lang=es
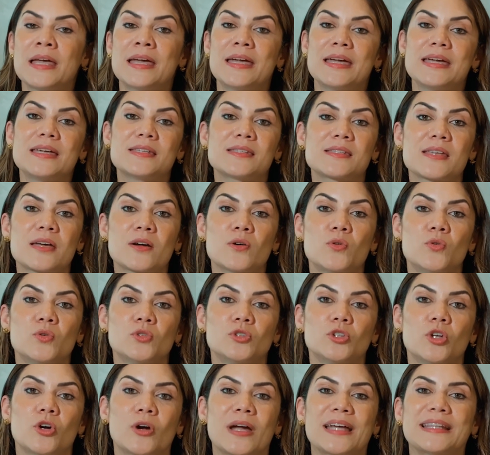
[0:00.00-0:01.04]
Y
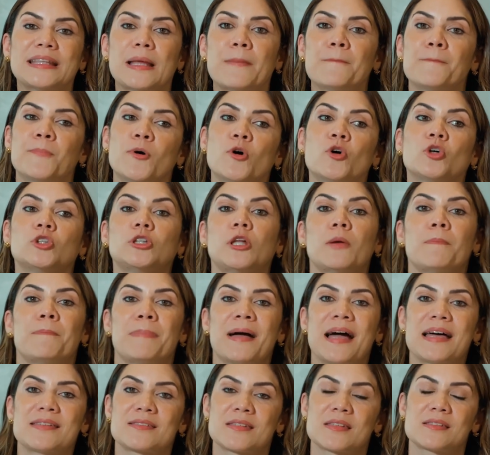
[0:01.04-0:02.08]
segundo, que tampoco te
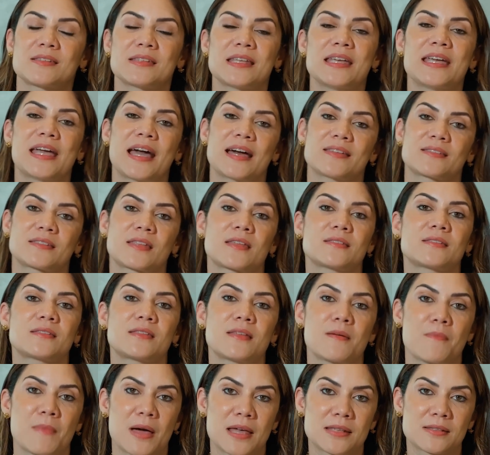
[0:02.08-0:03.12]
pases y gastes
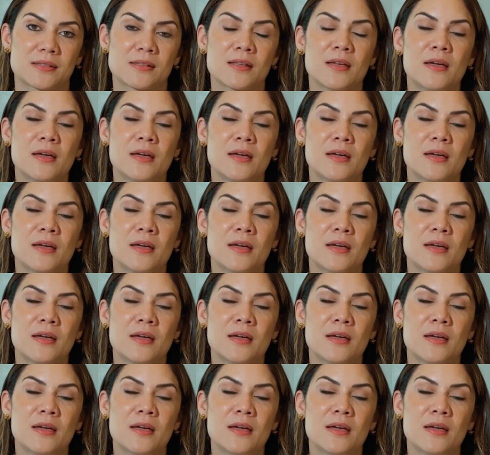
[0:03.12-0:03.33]
de más.